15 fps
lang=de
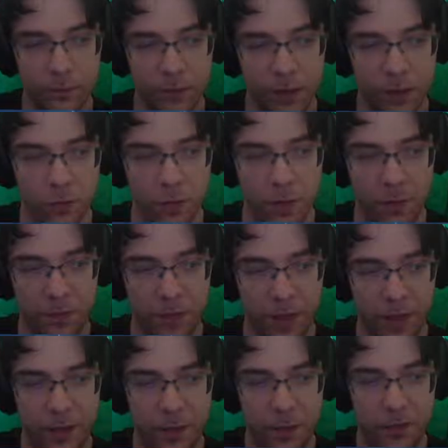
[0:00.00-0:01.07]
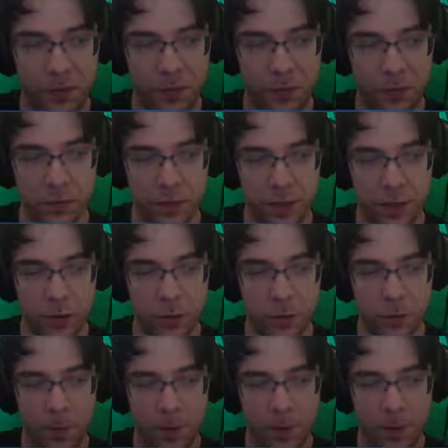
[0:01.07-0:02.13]
Na gut, wir haben da eine Waffe und da könnten
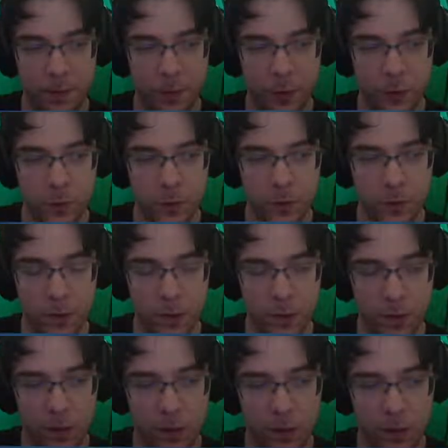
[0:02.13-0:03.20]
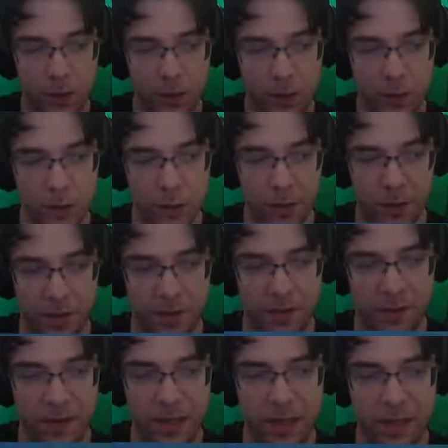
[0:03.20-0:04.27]
wir eine hinmachen. Aber oh, das
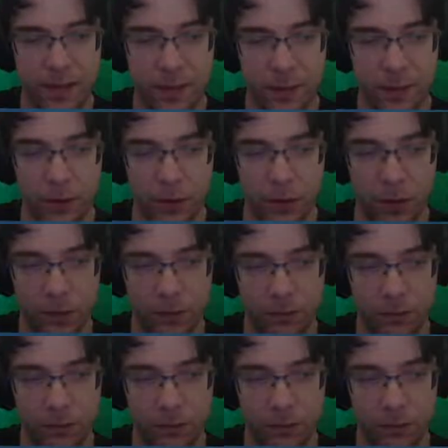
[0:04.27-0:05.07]
war's dann auch.